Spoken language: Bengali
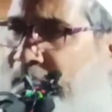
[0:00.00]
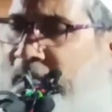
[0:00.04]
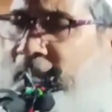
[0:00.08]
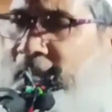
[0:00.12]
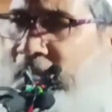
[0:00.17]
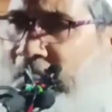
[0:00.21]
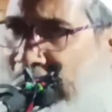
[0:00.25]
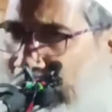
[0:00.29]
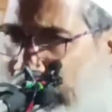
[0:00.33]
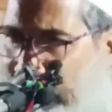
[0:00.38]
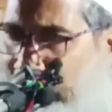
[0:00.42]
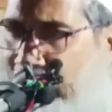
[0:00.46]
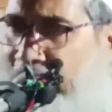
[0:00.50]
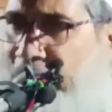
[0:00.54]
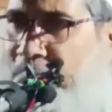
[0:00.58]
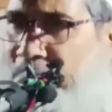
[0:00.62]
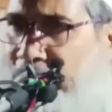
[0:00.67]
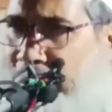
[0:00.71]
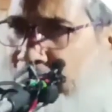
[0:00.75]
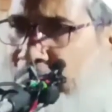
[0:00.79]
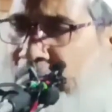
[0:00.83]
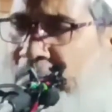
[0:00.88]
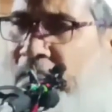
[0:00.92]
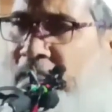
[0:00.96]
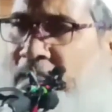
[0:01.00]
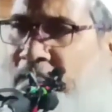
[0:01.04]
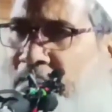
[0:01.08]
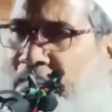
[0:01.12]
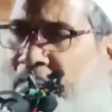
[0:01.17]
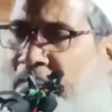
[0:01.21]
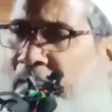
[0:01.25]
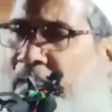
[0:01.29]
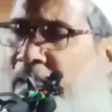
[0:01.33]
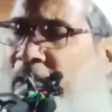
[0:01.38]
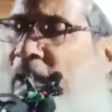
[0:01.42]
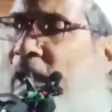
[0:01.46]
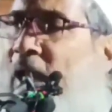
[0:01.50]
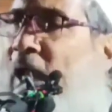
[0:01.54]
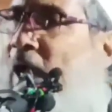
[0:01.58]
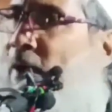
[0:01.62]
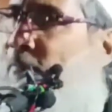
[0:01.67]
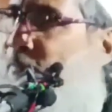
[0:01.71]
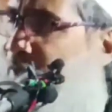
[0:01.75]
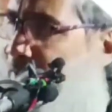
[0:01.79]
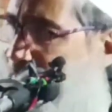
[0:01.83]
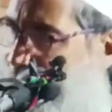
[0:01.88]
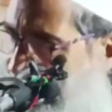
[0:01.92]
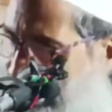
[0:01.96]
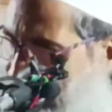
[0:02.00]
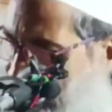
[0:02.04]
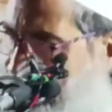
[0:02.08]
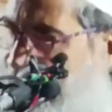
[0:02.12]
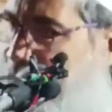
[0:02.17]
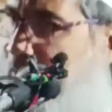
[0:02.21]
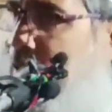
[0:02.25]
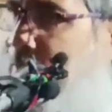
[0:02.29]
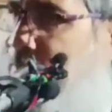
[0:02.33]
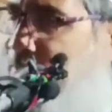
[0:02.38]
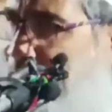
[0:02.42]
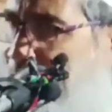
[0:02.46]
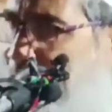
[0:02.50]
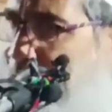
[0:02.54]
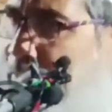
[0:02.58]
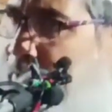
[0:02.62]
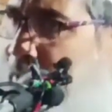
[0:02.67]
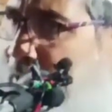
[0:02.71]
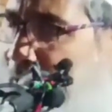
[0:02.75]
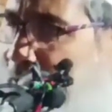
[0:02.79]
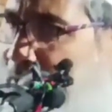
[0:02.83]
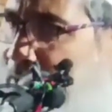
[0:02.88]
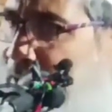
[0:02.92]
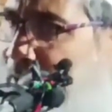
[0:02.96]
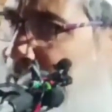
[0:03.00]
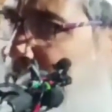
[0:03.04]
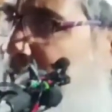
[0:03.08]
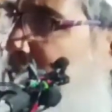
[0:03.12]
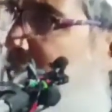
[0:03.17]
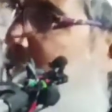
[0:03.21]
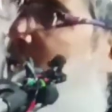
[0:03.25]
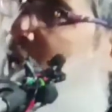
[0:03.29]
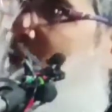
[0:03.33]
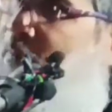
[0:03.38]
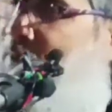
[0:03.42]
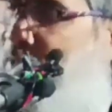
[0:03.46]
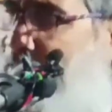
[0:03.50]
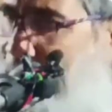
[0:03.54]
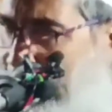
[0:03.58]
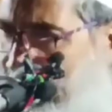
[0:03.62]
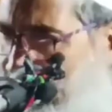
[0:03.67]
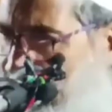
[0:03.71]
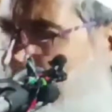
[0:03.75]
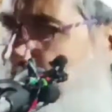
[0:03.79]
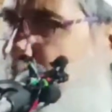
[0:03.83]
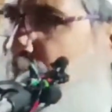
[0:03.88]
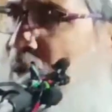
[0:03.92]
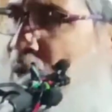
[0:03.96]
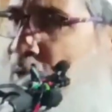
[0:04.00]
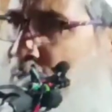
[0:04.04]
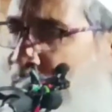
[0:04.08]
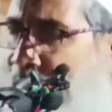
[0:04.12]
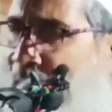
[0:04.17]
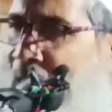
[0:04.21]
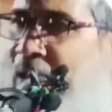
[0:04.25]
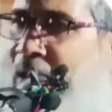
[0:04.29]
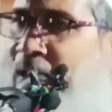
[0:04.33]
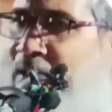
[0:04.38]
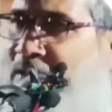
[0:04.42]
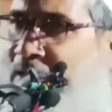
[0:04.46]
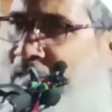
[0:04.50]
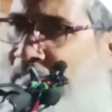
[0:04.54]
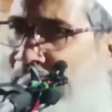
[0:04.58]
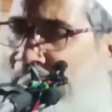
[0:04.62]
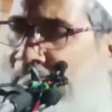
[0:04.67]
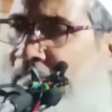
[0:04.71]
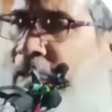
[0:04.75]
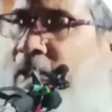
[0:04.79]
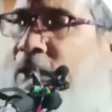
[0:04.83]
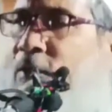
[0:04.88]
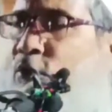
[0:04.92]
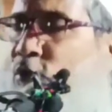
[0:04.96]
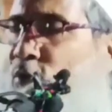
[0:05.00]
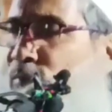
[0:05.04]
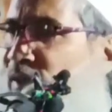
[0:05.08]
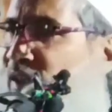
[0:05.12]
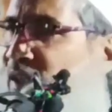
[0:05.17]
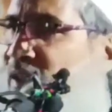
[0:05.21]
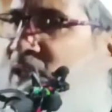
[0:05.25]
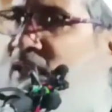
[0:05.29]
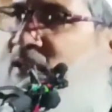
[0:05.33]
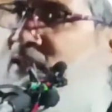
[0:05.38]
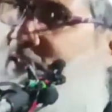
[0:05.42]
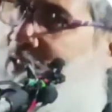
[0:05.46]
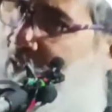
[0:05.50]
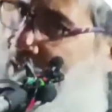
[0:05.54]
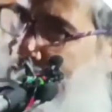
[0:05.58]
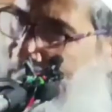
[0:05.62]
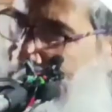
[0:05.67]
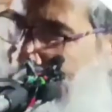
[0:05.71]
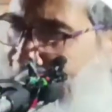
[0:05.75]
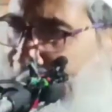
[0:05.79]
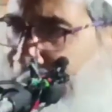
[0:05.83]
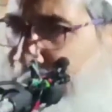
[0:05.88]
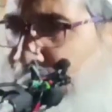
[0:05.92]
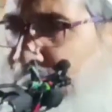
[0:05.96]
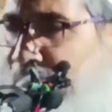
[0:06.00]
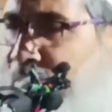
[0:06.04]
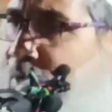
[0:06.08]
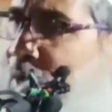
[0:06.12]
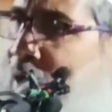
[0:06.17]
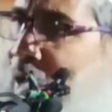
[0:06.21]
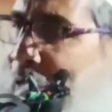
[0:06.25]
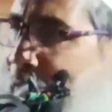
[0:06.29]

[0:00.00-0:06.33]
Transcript: দরবারে হাজির হয়ে গেছি আমার কিছু দাবি দাওয়া আছে আমার কিছু পাওনা আছে তোমার কাছ থেকে নিব